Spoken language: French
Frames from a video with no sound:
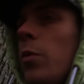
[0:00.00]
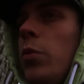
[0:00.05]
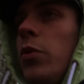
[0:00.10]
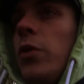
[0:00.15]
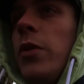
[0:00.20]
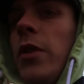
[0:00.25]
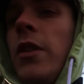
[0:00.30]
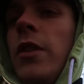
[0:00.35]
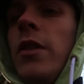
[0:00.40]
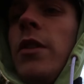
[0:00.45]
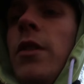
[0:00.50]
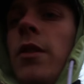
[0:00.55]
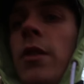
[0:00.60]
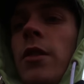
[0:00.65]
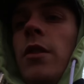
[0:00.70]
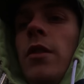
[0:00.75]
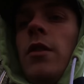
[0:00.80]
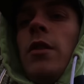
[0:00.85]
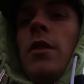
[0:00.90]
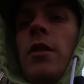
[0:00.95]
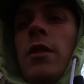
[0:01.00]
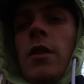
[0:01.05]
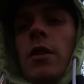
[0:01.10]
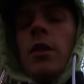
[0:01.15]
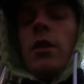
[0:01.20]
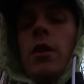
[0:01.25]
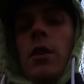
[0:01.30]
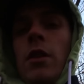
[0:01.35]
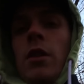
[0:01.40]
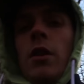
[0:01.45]
Putain,
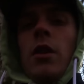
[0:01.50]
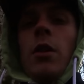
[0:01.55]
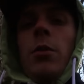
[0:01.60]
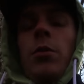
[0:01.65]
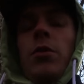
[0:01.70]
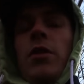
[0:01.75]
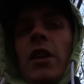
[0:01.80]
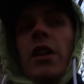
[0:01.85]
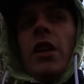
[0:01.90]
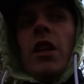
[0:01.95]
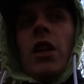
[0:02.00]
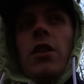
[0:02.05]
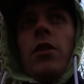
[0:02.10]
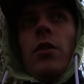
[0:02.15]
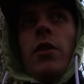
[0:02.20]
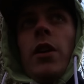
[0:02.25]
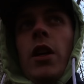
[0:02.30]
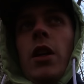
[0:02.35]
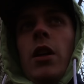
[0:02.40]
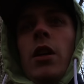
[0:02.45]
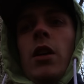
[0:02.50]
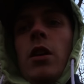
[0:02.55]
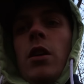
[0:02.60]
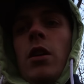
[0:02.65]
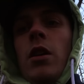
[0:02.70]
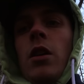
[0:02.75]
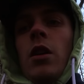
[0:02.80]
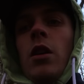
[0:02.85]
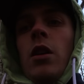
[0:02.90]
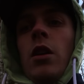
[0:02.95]
putain les gars, attendez.
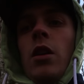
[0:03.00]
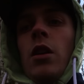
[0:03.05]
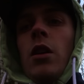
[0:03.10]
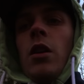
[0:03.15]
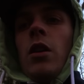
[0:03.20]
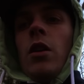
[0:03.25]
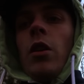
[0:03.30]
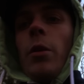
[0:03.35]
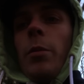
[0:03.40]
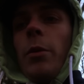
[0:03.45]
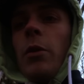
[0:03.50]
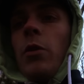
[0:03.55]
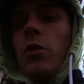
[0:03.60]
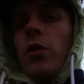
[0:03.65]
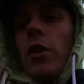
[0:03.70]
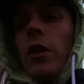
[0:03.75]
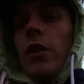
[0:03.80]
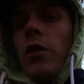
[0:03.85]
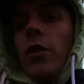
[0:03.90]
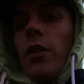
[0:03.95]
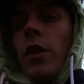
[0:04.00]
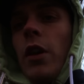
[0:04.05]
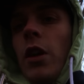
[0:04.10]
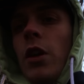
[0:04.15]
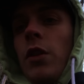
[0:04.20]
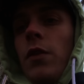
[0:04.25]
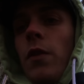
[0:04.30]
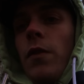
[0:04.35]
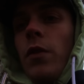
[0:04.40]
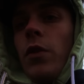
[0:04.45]
Non, par contre, attendez,
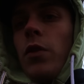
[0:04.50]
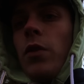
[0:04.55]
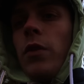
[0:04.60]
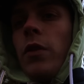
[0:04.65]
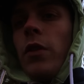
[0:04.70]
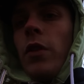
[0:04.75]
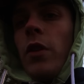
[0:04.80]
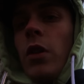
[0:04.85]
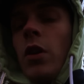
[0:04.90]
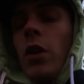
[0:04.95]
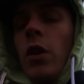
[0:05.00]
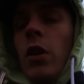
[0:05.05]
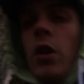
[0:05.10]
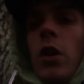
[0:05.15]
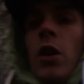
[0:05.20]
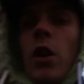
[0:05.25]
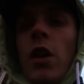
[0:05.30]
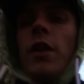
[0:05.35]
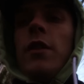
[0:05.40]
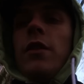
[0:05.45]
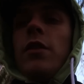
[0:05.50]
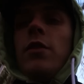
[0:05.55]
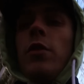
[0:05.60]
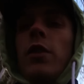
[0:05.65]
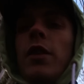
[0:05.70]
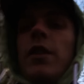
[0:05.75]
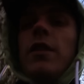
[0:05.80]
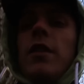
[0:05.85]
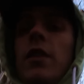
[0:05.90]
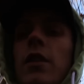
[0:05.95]
je focus.
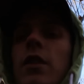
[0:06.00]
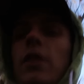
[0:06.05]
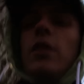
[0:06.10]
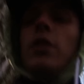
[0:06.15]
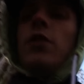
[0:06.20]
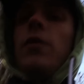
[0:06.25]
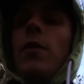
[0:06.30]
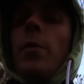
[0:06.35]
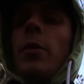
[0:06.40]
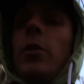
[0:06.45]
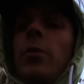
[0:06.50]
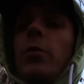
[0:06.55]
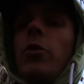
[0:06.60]
Désolé si je fais pas